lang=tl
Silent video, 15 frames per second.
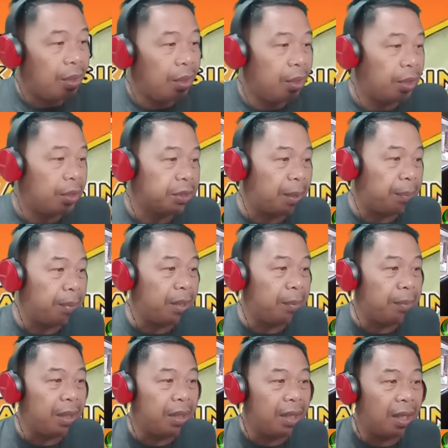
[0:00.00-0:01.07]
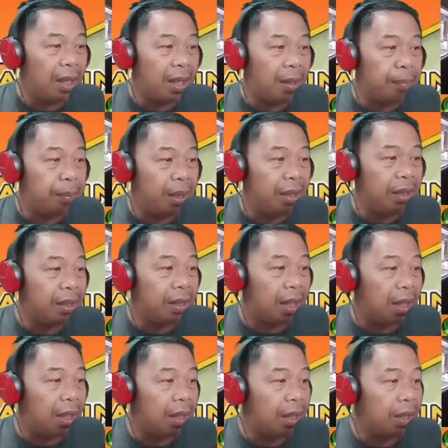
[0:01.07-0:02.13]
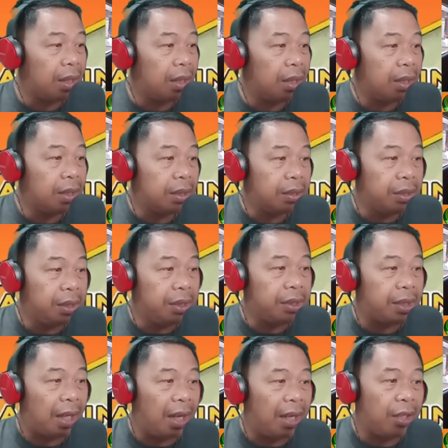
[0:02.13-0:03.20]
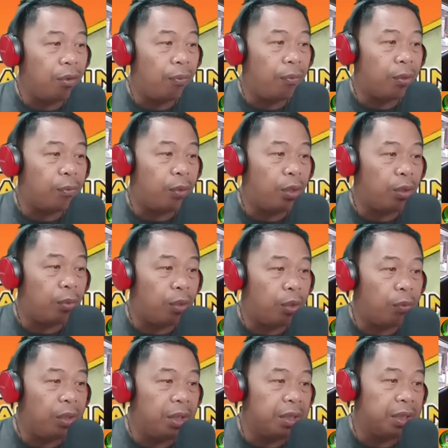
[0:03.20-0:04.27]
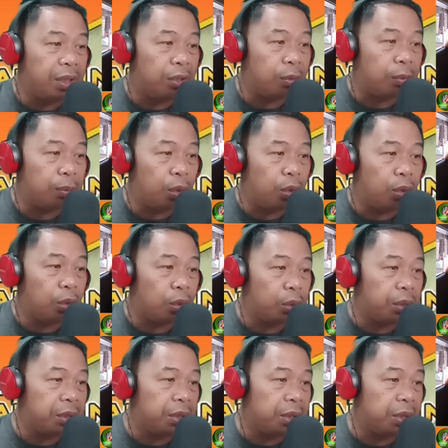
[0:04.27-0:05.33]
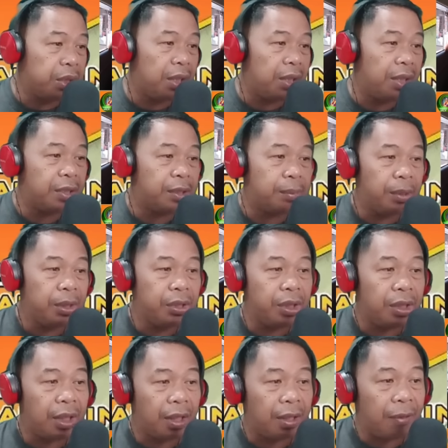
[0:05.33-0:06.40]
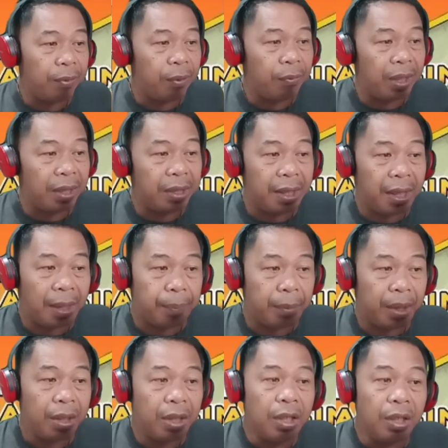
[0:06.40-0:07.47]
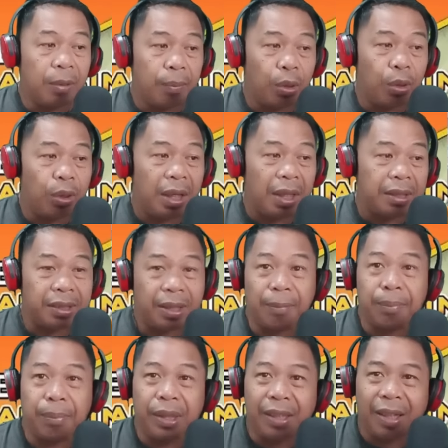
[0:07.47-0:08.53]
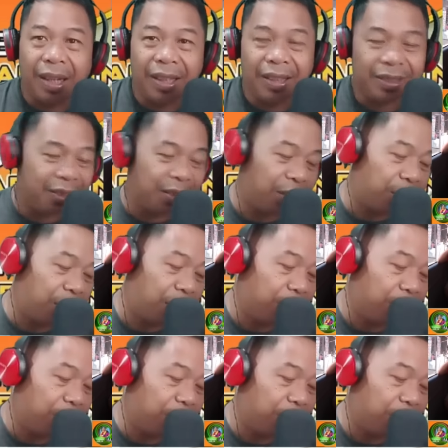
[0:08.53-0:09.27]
Uh, sabi ni Minda, Minda, Disa, I go for Bong, more blessing to Bong cause she share his blessing and everybody happy. Bong has a big heart. Oh,